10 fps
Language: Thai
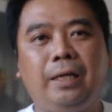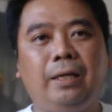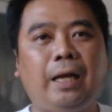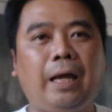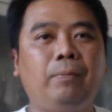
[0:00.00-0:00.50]

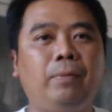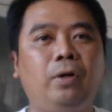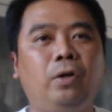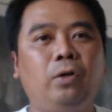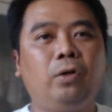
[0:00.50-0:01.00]
นะครับ
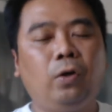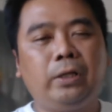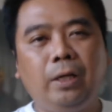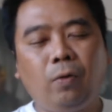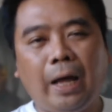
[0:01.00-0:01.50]
โดย
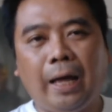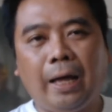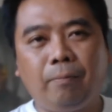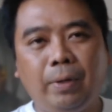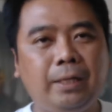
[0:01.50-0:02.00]
ที่ลูกค้า
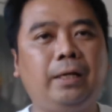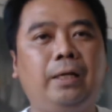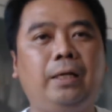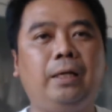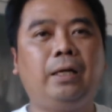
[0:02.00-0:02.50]
ไม่เคย
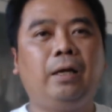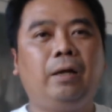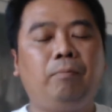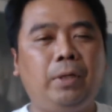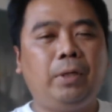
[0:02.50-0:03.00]

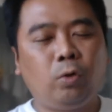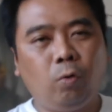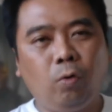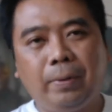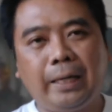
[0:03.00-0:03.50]
มีส่วน
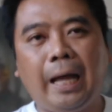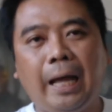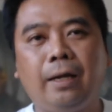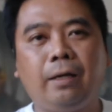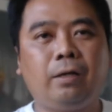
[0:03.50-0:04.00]
ร่วมในการ
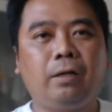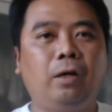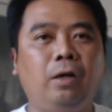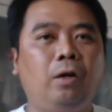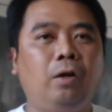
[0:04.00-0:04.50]

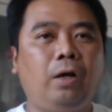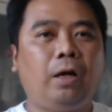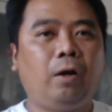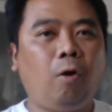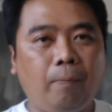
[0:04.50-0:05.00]

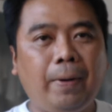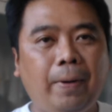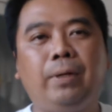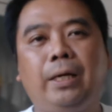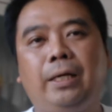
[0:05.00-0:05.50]
ออกแบบ
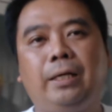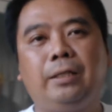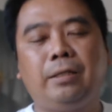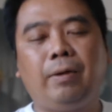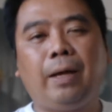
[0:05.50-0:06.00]
เลย
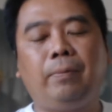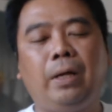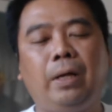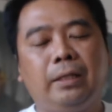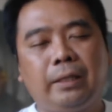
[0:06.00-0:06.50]
ใช่ไหมครับ
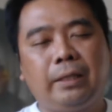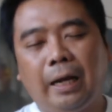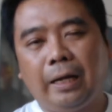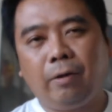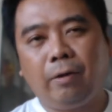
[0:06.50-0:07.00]
แต่ขณะ
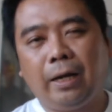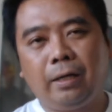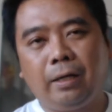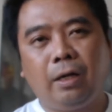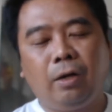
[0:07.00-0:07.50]
เดียวกัน
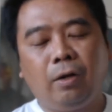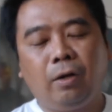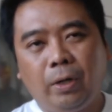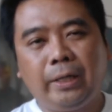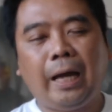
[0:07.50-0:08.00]

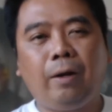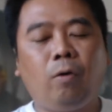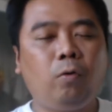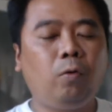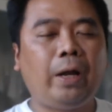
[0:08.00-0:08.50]
บริการขอ
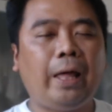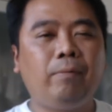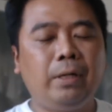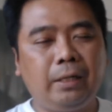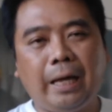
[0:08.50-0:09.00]
งโรงแรมห
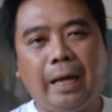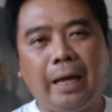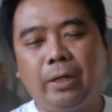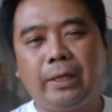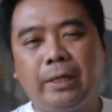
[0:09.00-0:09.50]
รืองานบ
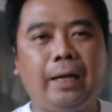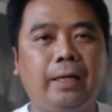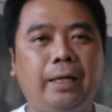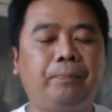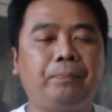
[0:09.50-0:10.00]
ริการเนี่
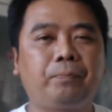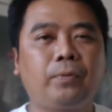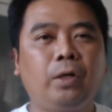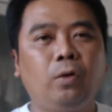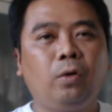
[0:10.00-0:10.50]
ย
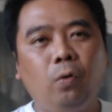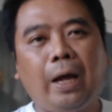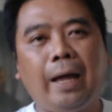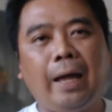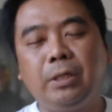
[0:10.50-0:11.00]
ลูก
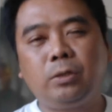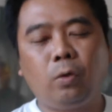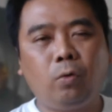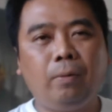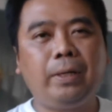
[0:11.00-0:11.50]
ค้ามีส่วน
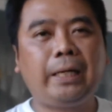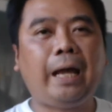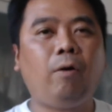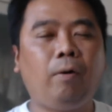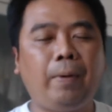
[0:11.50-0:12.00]
ร่วมในการ
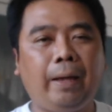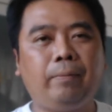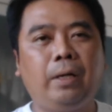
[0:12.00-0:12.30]
ออกแบบ